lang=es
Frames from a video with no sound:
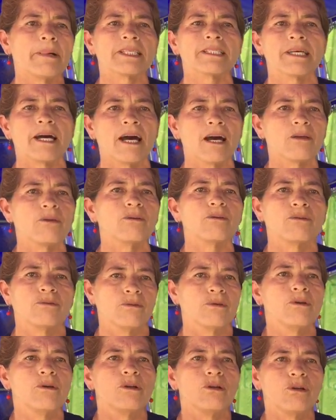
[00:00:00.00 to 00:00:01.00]
pasado
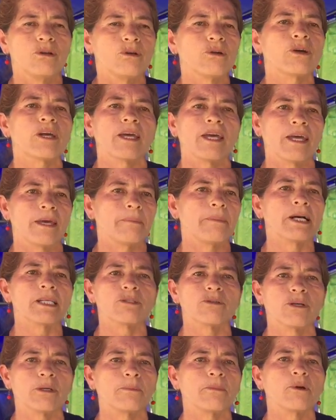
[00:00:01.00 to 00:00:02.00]
lo que
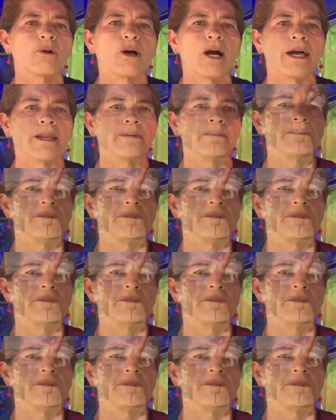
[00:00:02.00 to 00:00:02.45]
pasó en mi hogar.